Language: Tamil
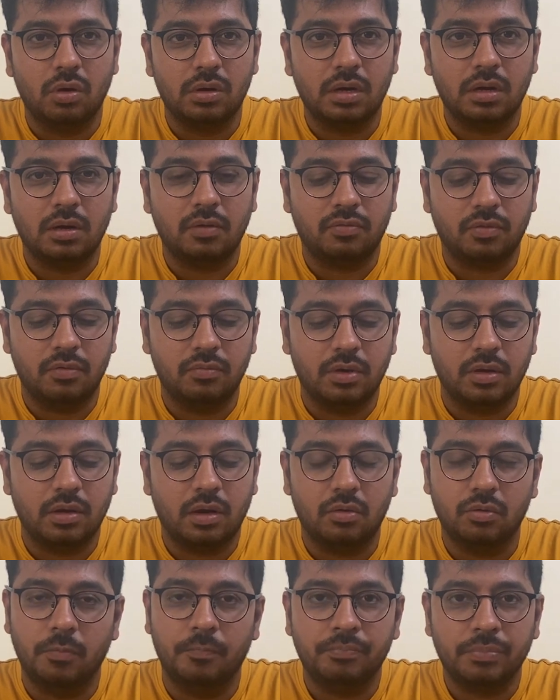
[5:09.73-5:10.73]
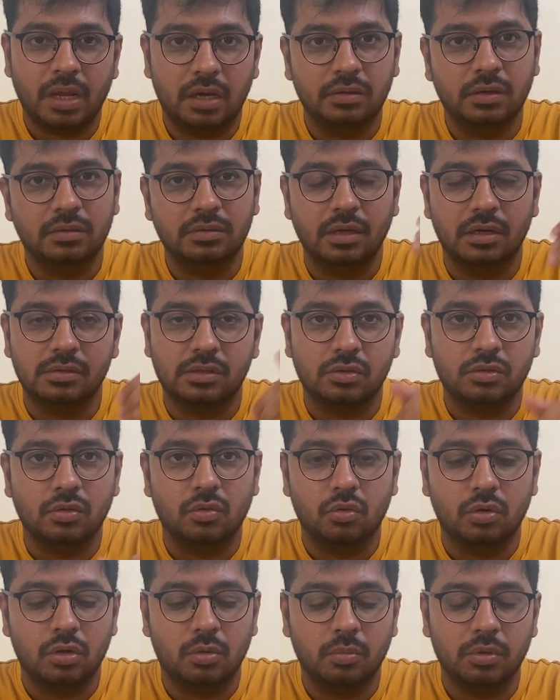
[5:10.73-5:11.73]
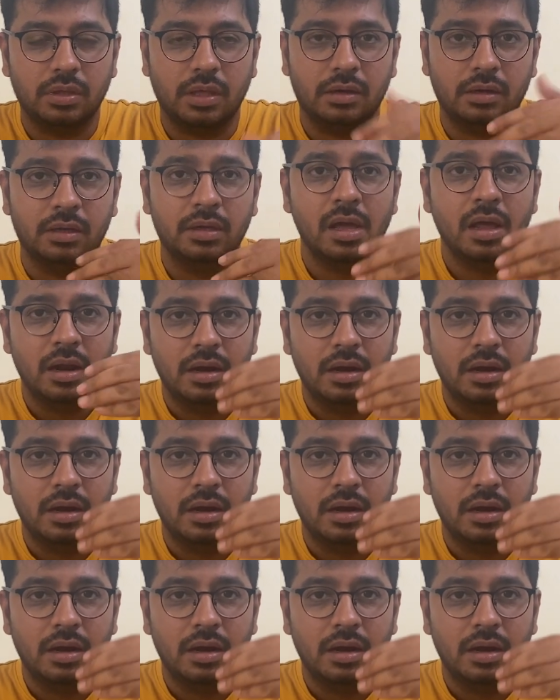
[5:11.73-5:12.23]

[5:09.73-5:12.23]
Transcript: ஒன் அண்ட் ஆஃப் ஹவர் ஆகும் அங்கே வந்து எடுத்து வந்து கொடுக்கும்போது ஏன்னா